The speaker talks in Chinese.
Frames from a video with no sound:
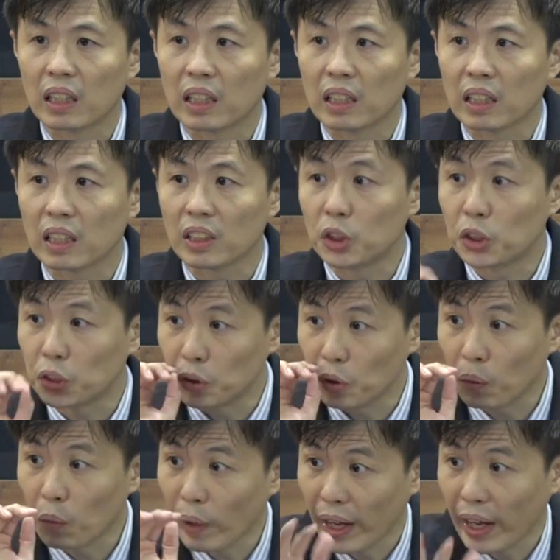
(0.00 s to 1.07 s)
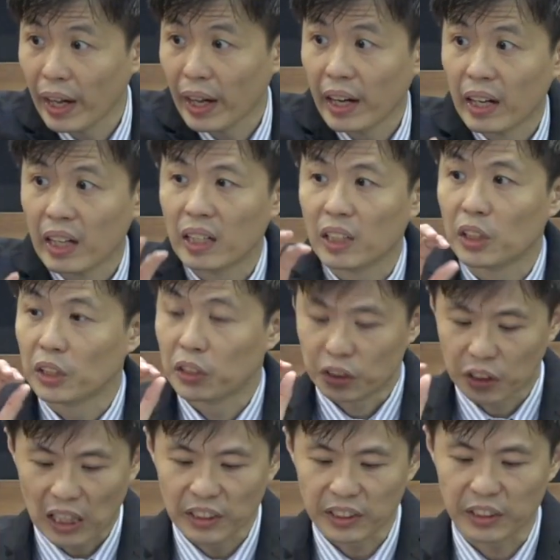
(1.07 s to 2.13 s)
跟雄伟
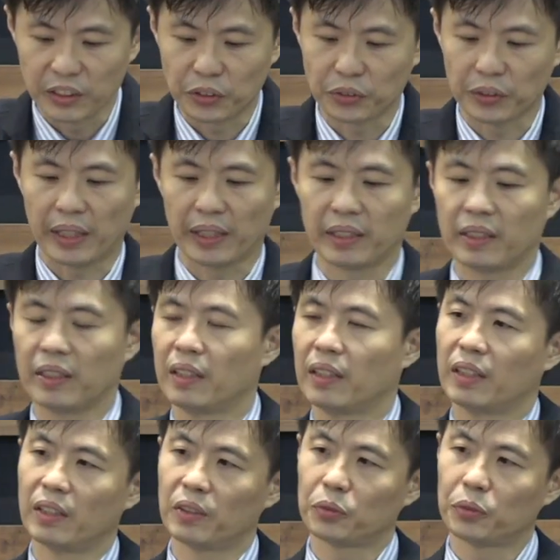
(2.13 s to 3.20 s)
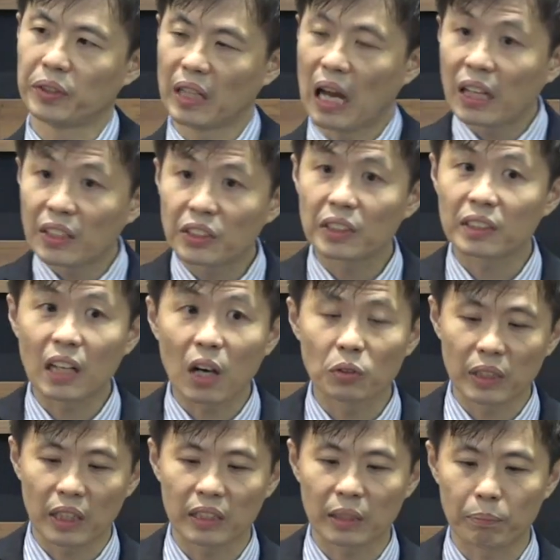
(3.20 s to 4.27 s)
彰显出来。所以拿着刀
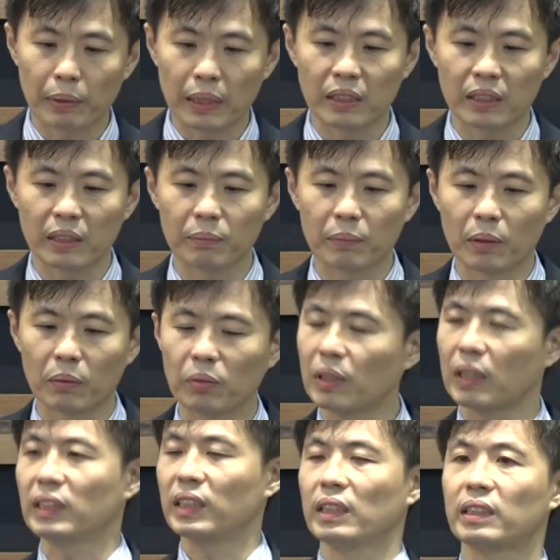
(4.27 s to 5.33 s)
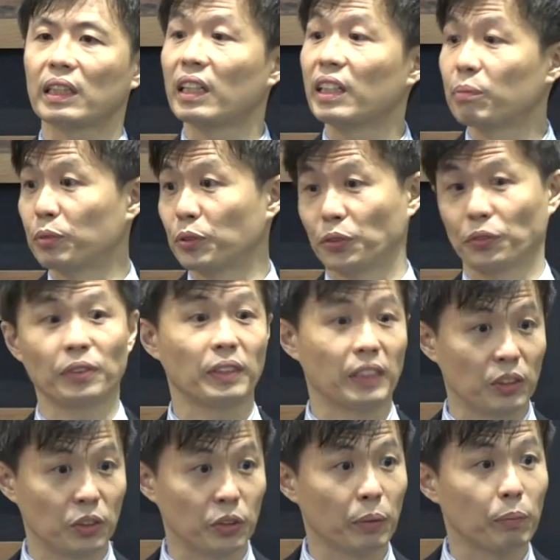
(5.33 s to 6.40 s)
枪的兵丁们忽然间站立不住，
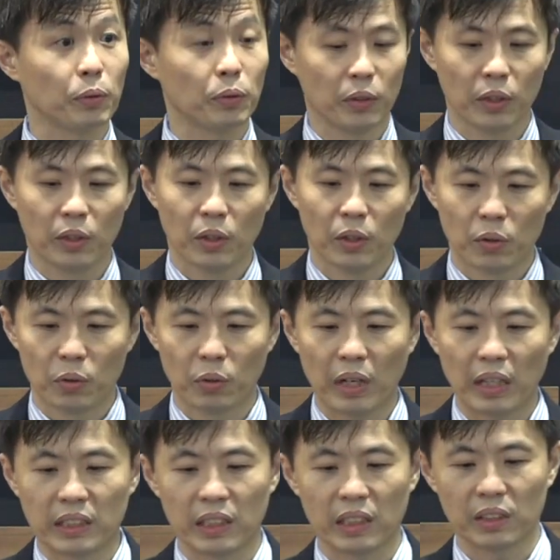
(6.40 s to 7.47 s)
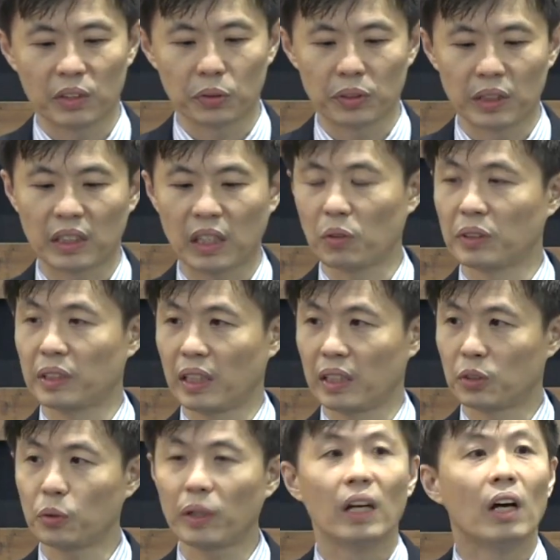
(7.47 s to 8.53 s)
对，全部忽然间就是倒下。
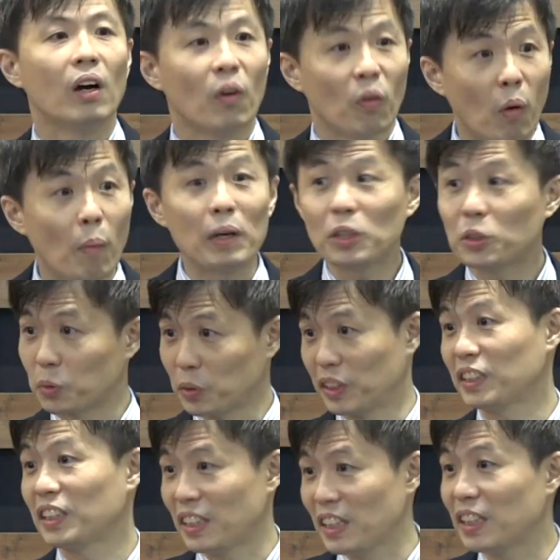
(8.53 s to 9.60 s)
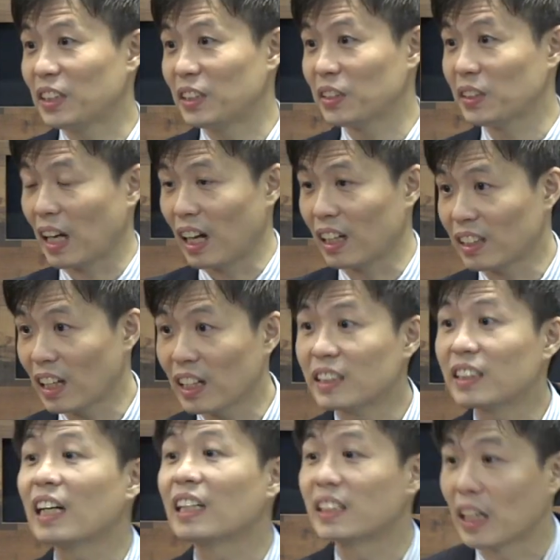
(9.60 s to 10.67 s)
所以我们的主其实第一次啊，他
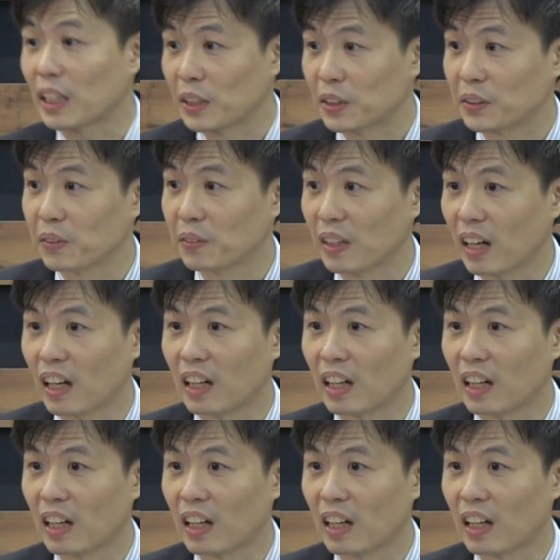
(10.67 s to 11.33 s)
这样讲的时候呢，